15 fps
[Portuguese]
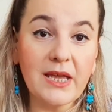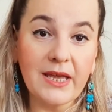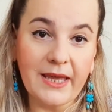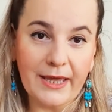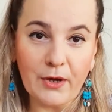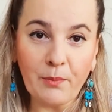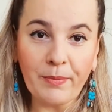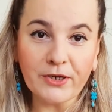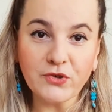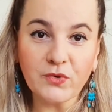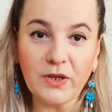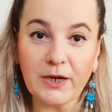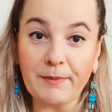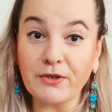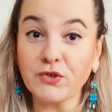Eu,
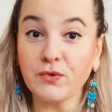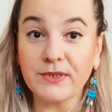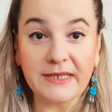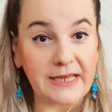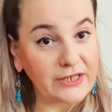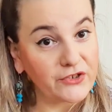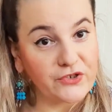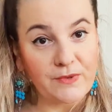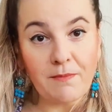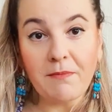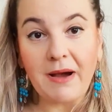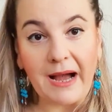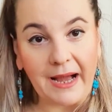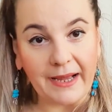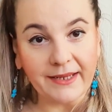particularmente, gostei
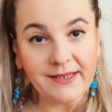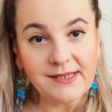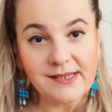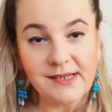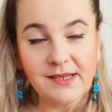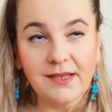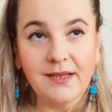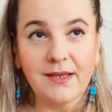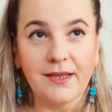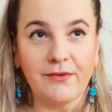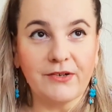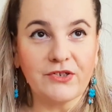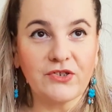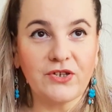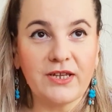demais. Eu
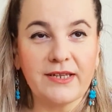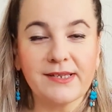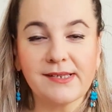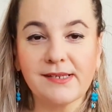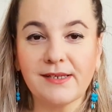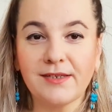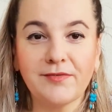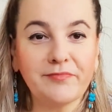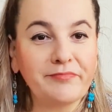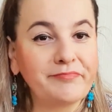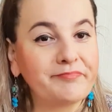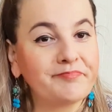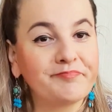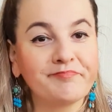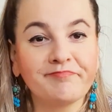achei, assim,
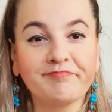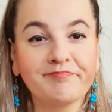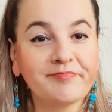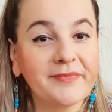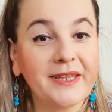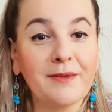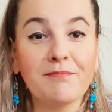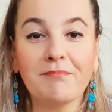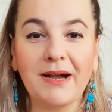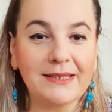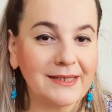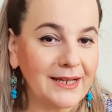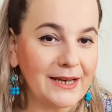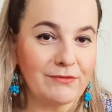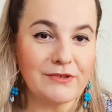que mata
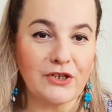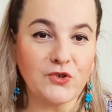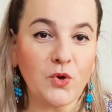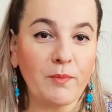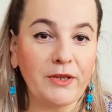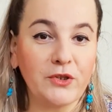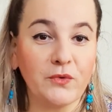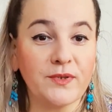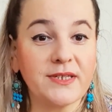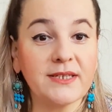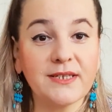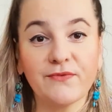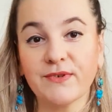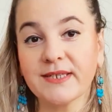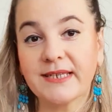aquela vontade de comer doce
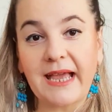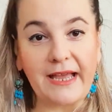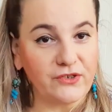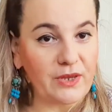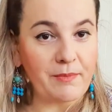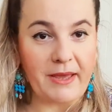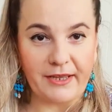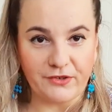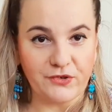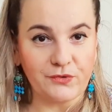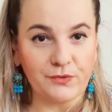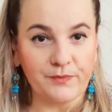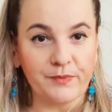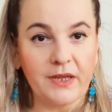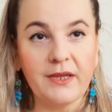se você é
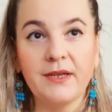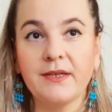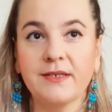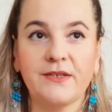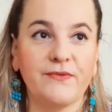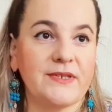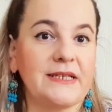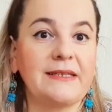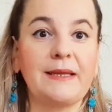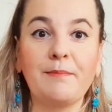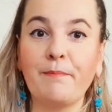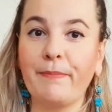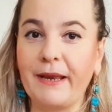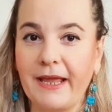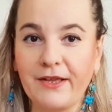diabético. Se você tem
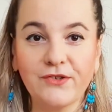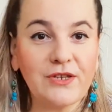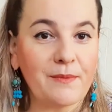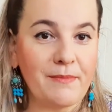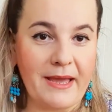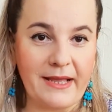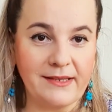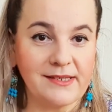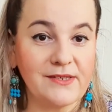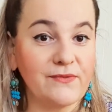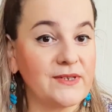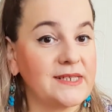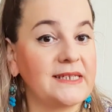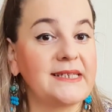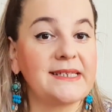pré-diabetes, se
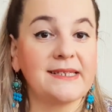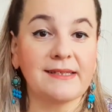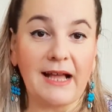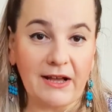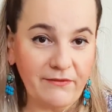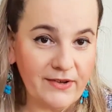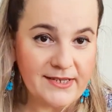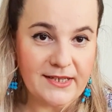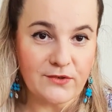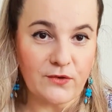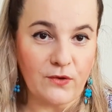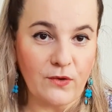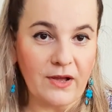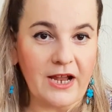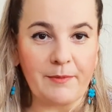você está fazendo
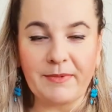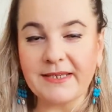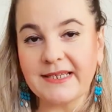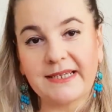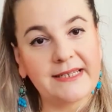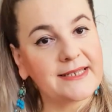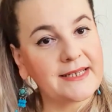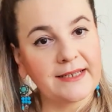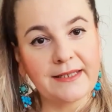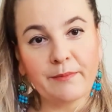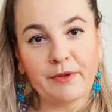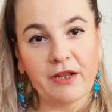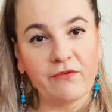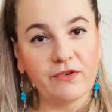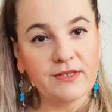low carb, essa receita é
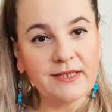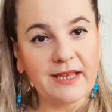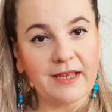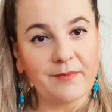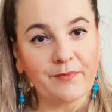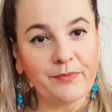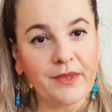pra você.